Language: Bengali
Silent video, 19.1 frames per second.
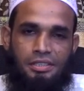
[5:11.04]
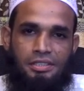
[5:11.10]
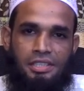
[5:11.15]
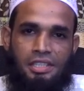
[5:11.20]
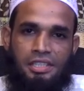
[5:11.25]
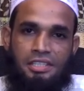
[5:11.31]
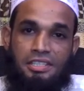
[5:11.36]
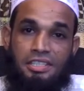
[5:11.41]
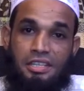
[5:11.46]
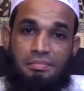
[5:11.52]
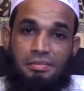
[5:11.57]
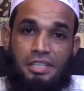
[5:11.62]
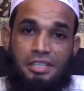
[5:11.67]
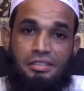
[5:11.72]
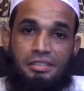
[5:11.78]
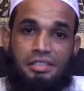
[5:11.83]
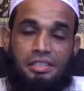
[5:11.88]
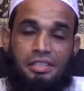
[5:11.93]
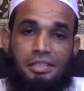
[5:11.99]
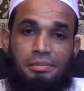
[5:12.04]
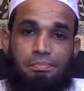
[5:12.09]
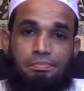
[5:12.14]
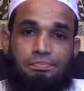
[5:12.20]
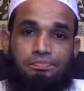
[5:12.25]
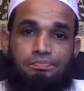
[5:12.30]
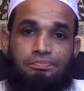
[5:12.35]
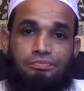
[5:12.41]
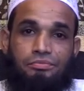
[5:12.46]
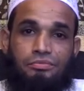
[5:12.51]
যে যে ব্যক্তি
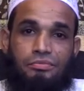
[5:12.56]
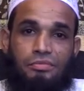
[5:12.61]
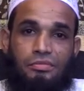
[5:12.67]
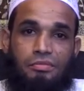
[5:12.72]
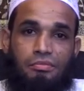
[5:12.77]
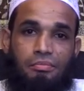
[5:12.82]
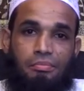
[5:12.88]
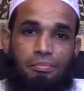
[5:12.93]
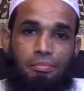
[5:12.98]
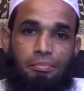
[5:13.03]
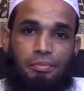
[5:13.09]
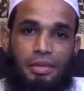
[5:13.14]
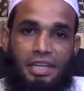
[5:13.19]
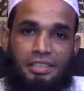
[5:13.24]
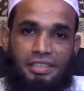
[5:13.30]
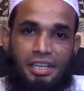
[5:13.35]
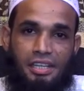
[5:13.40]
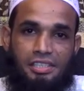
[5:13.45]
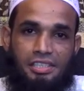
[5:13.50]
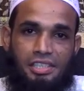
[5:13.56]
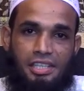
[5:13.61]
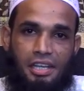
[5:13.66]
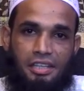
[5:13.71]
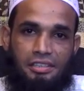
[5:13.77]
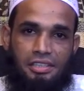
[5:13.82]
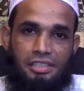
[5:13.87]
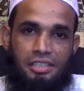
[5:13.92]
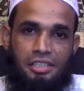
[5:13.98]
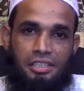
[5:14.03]
মাথার
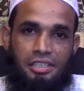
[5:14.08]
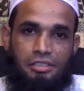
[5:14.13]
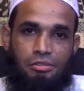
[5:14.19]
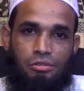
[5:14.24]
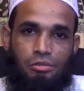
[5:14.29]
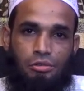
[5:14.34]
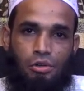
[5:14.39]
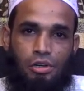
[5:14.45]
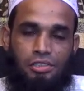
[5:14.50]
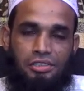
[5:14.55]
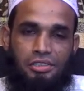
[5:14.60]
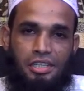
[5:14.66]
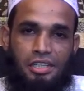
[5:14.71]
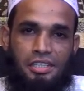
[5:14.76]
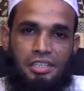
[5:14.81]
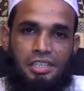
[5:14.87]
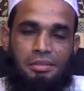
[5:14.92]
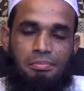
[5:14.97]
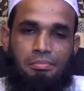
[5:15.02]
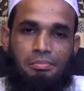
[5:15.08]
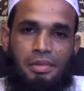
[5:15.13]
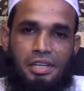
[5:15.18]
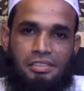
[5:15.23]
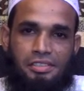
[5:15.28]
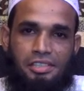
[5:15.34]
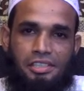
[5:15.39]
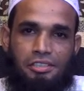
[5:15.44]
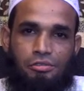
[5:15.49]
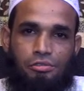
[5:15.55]
সাথে গর্দানকে
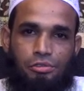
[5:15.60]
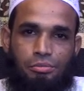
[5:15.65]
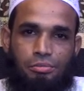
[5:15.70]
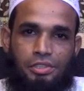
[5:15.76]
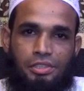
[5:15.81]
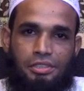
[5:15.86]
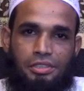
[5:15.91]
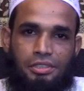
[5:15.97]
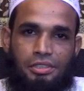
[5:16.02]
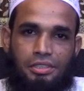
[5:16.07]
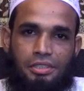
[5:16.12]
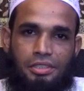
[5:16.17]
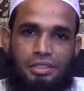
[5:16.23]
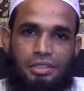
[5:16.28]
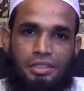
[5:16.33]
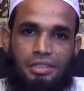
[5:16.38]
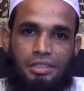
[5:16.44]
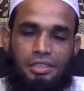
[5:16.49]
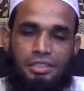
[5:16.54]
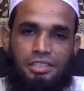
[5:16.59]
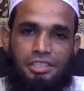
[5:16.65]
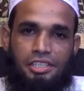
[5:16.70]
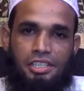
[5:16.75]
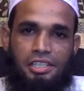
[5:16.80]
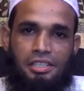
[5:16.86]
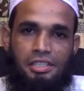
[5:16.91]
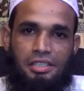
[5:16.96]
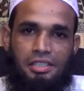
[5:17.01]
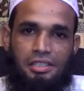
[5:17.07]
মাসে করবে
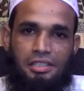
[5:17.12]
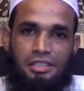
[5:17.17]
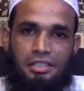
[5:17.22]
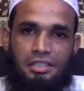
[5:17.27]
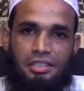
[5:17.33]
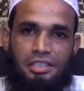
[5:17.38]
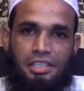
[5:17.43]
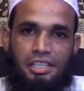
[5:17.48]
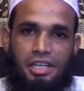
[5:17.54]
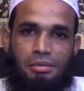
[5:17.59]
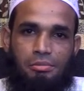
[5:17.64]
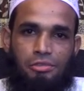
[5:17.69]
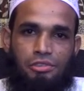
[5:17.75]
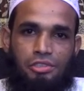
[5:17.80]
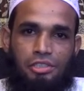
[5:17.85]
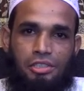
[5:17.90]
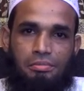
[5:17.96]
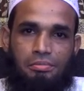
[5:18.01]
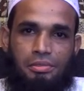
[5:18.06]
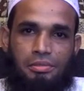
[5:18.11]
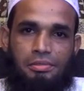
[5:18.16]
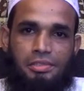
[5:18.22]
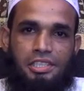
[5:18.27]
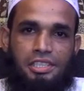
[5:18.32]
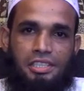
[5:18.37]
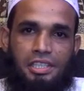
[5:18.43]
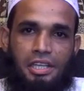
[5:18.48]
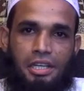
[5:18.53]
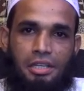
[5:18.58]
সে কেয়ামতের
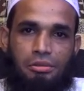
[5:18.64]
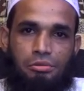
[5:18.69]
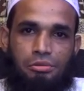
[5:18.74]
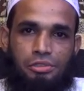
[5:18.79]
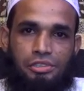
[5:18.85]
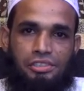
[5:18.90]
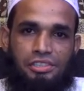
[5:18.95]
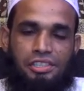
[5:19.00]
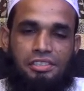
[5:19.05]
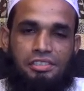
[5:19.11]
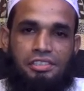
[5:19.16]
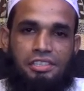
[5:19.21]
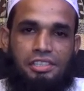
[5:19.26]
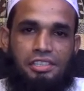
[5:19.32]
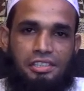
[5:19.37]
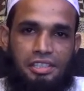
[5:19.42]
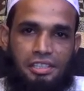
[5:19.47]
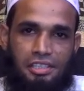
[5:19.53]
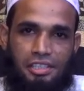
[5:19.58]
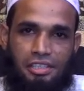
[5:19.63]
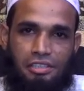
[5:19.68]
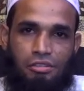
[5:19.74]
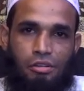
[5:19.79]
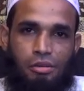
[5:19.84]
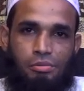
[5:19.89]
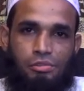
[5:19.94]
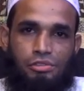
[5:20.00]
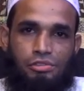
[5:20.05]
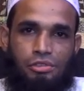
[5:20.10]
বিভীষিকা ওই জিঞ্জির থেকে
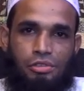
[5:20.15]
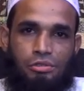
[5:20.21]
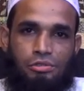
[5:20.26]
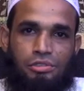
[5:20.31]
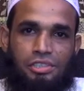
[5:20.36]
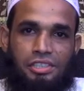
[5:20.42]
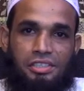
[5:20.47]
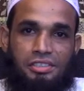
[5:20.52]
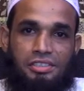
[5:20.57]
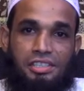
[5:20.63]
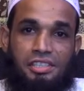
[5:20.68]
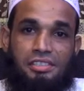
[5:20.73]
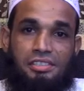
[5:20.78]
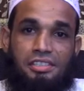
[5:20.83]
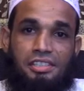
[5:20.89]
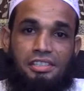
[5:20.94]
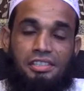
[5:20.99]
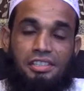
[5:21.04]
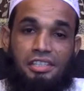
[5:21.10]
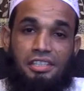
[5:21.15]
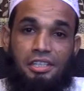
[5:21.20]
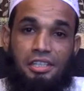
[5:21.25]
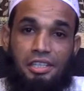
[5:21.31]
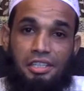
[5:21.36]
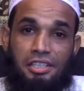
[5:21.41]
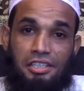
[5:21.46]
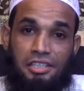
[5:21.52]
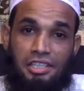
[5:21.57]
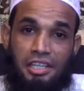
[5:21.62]
কবর জগতের জিঞ্জির থেকে
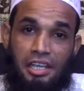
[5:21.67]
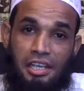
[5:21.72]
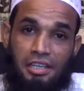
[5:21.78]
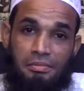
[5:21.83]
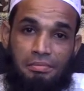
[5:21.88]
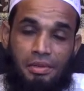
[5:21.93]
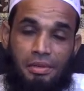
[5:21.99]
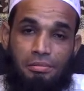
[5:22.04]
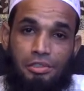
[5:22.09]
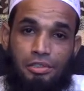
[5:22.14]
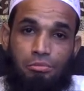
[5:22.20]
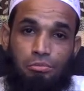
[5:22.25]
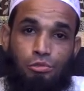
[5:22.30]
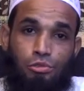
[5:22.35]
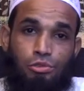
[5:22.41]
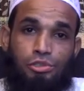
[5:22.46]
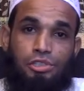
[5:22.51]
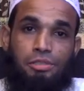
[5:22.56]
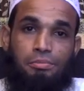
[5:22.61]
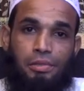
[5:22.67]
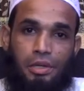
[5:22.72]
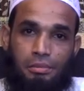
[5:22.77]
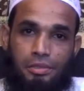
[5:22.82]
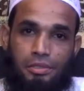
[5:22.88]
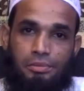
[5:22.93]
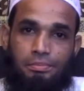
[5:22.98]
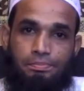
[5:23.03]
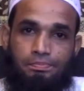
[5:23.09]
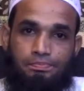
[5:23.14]
রেহাই পাবে মুক্তি পাবে